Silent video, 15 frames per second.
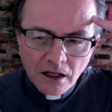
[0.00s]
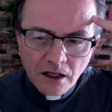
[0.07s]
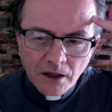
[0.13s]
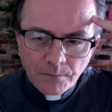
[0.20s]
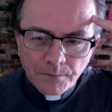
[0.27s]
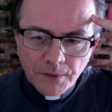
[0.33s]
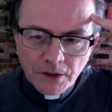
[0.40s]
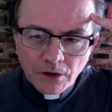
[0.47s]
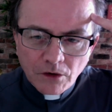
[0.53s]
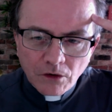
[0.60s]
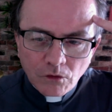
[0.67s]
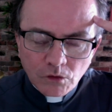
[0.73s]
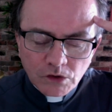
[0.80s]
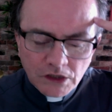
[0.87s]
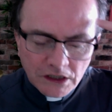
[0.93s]
pero
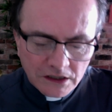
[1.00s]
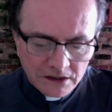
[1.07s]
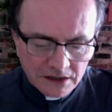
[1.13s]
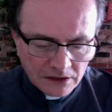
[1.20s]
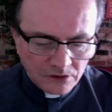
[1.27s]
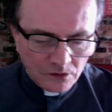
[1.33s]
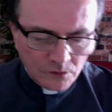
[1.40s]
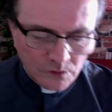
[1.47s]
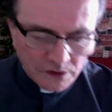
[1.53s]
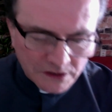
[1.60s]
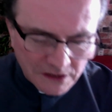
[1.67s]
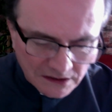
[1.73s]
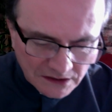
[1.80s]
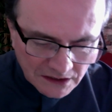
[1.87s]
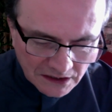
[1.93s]
utilizando
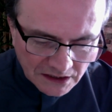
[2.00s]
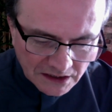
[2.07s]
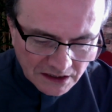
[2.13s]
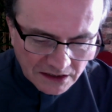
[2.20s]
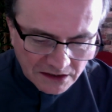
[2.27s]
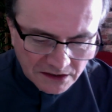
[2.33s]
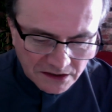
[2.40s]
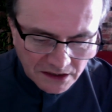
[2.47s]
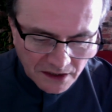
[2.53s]
nuestra inteligencia.